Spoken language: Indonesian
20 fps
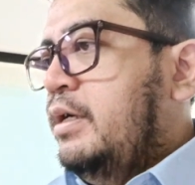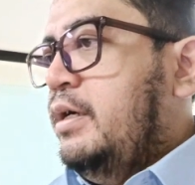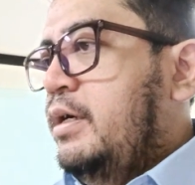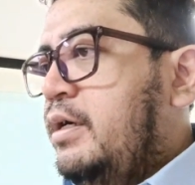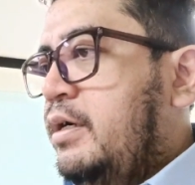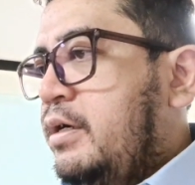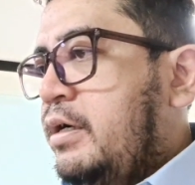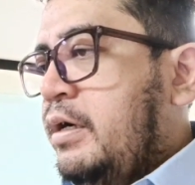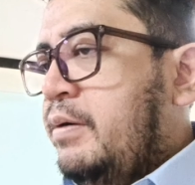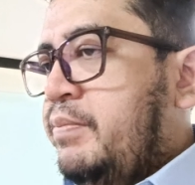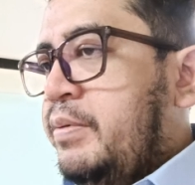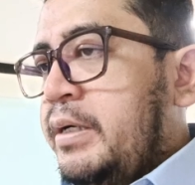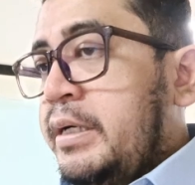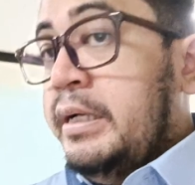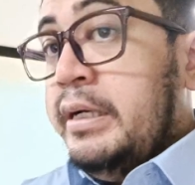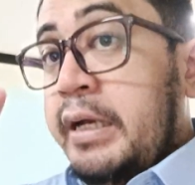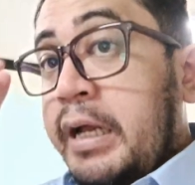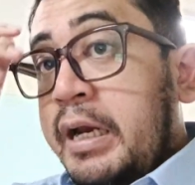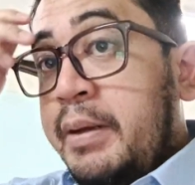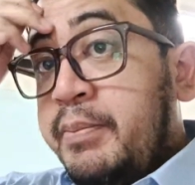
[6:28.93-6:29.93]
e,
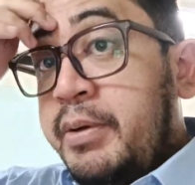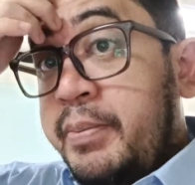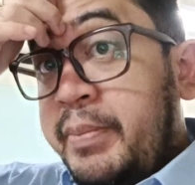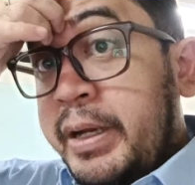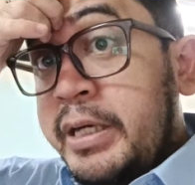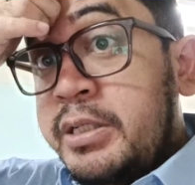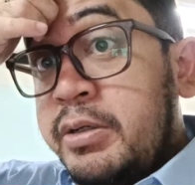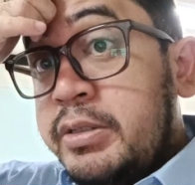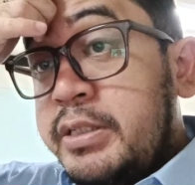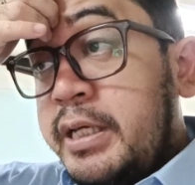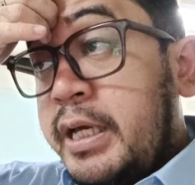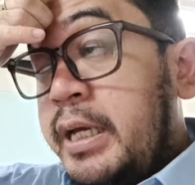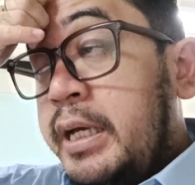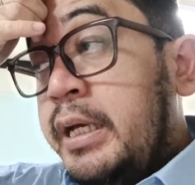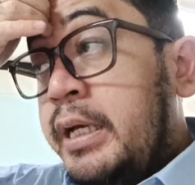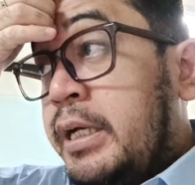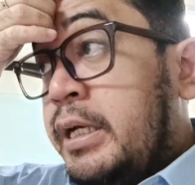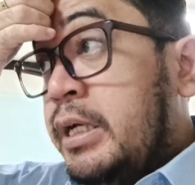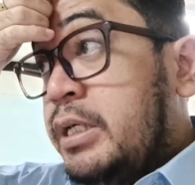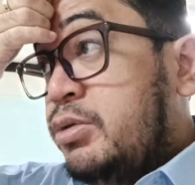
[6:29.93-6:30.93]
apa dalam bermedsos ya.
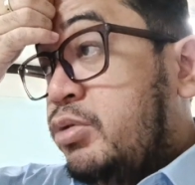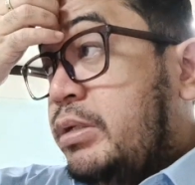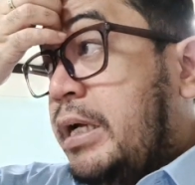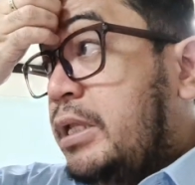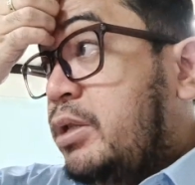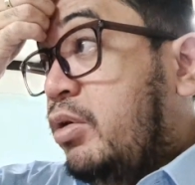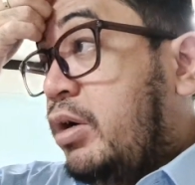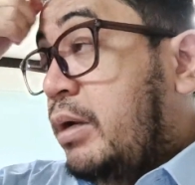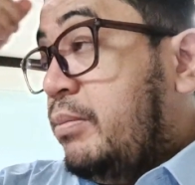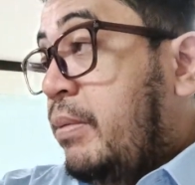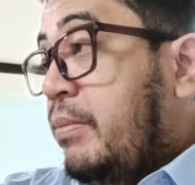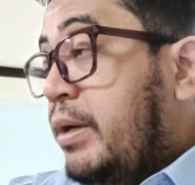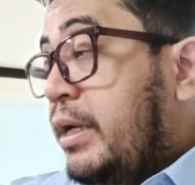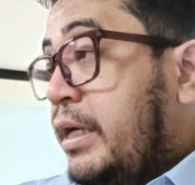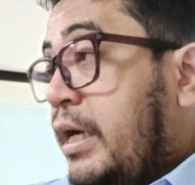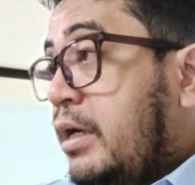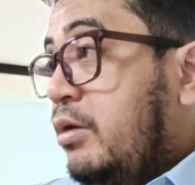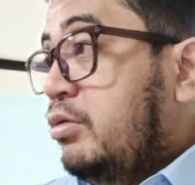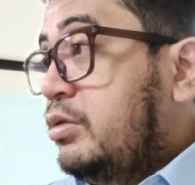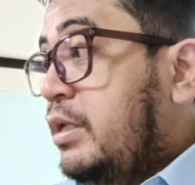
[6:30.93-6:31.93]
Sutanto kan
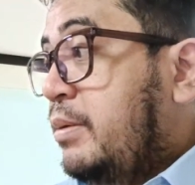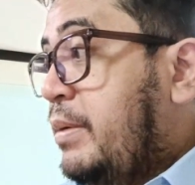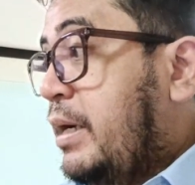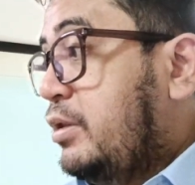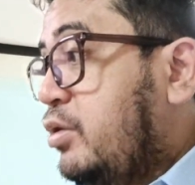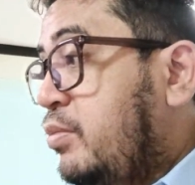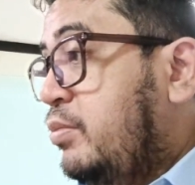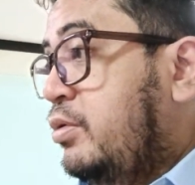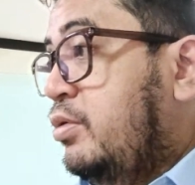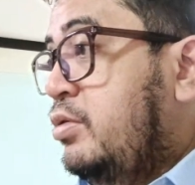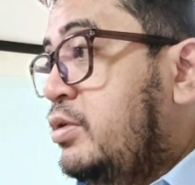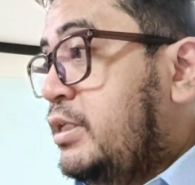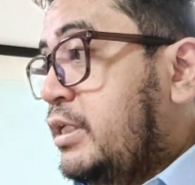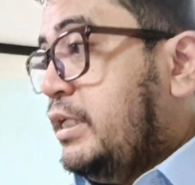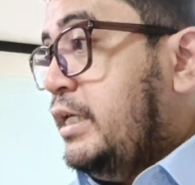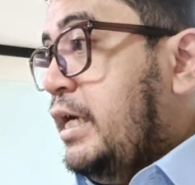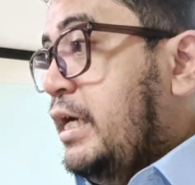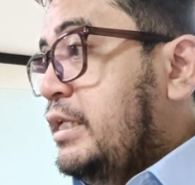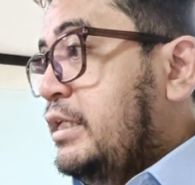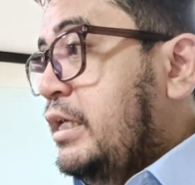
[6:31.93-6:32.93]
memberikan ultimatum tuh
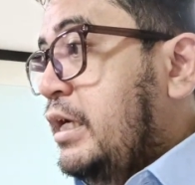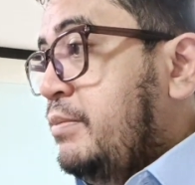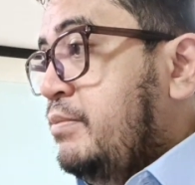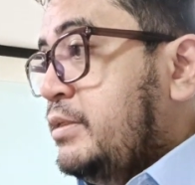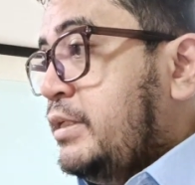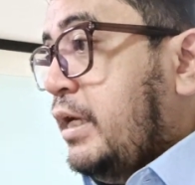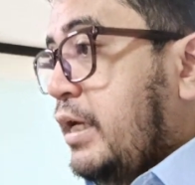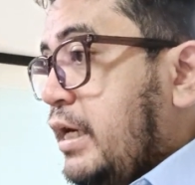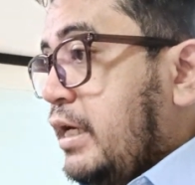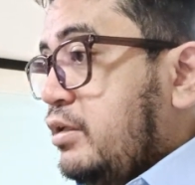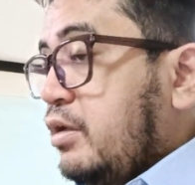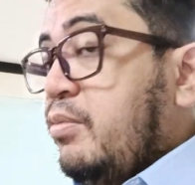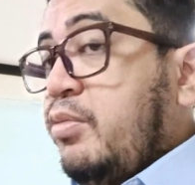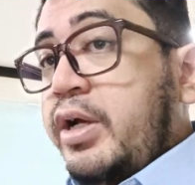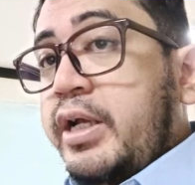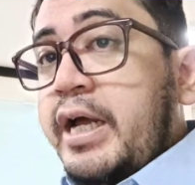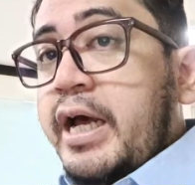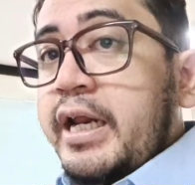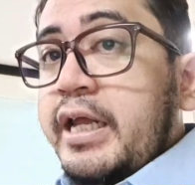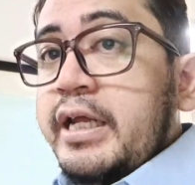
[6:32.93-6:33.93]
sekian jam, saya nggak
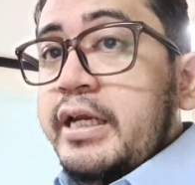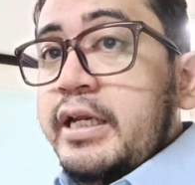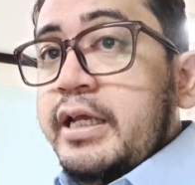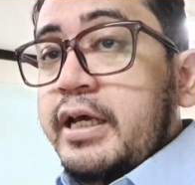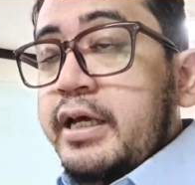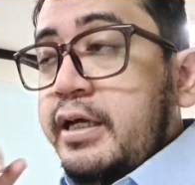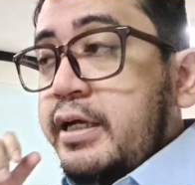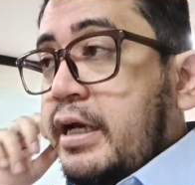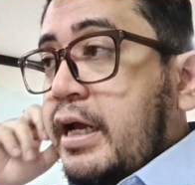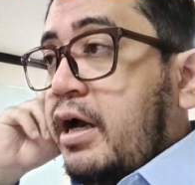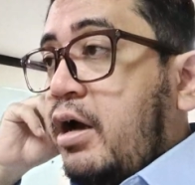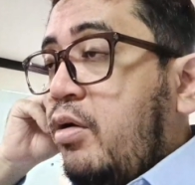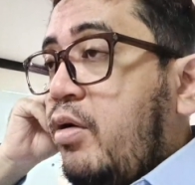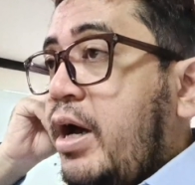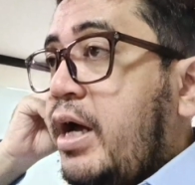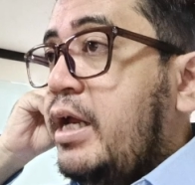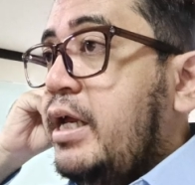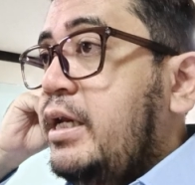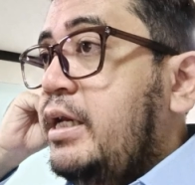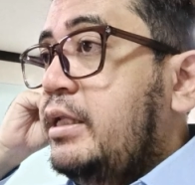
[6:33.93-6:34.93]
tahu mungkin hari ini ya. Nah kalau
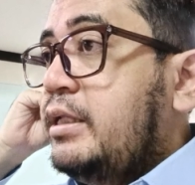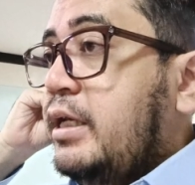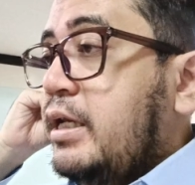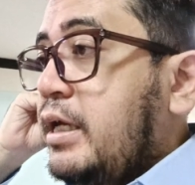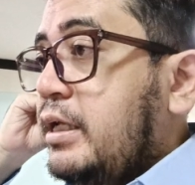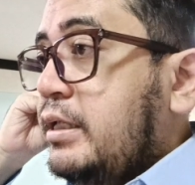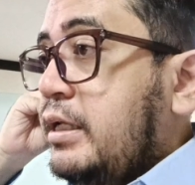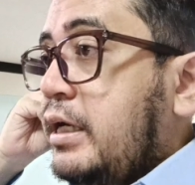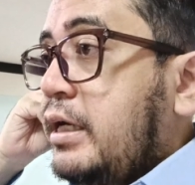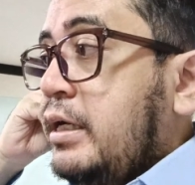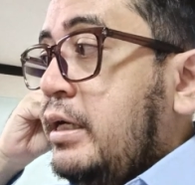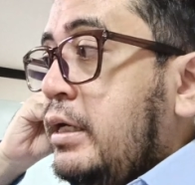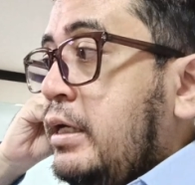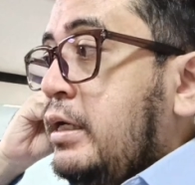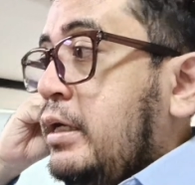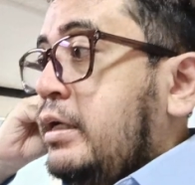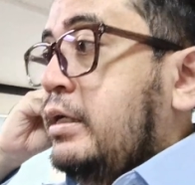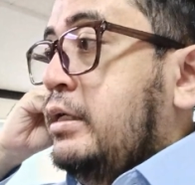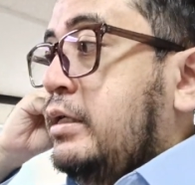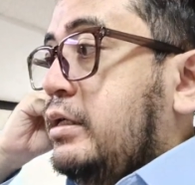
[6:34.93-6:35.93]
hari ini ternyata
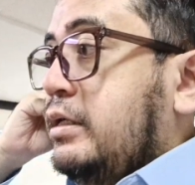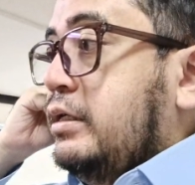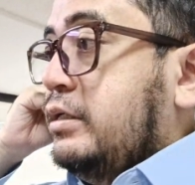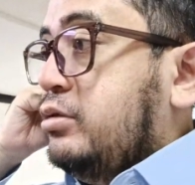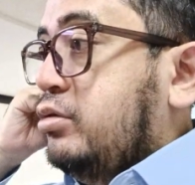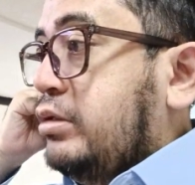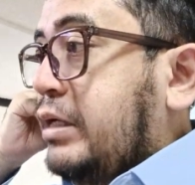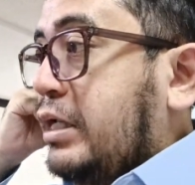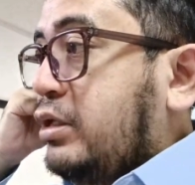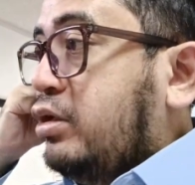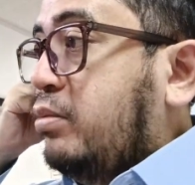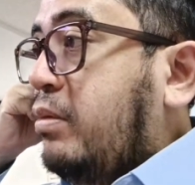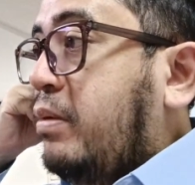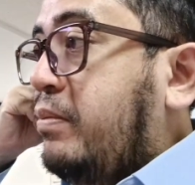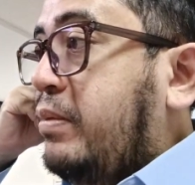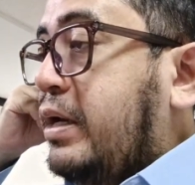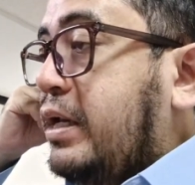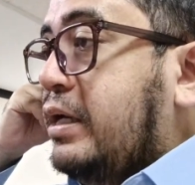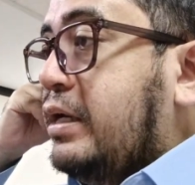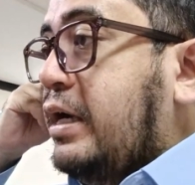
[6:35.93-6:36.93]
Sutanto
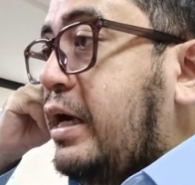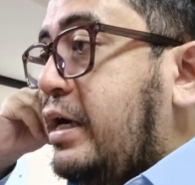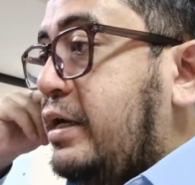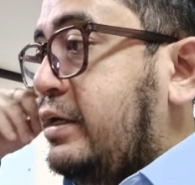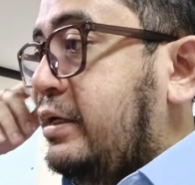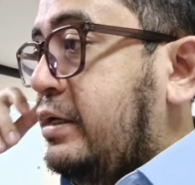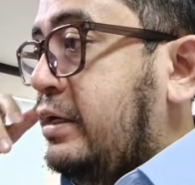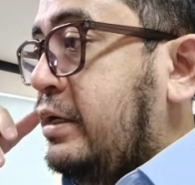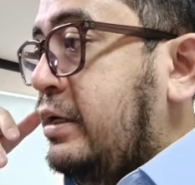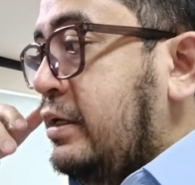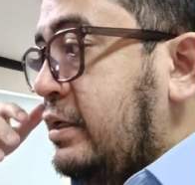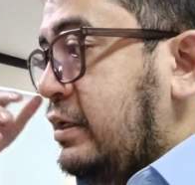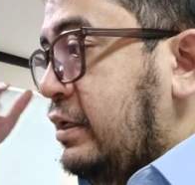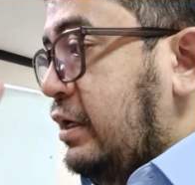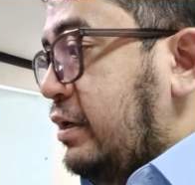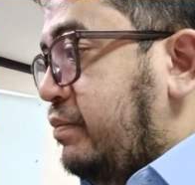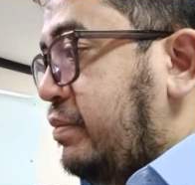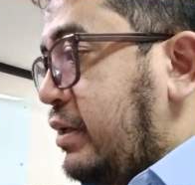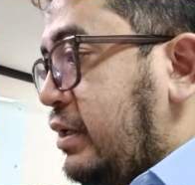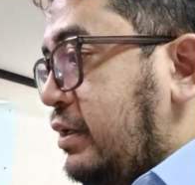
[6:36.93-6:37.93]
memberikan
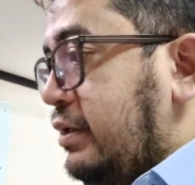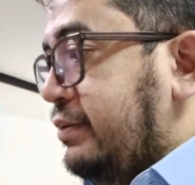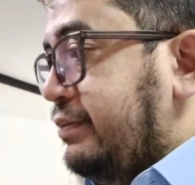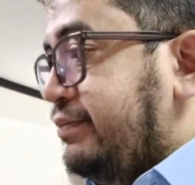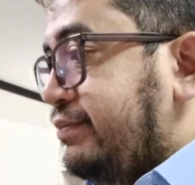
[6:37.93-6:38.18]
apa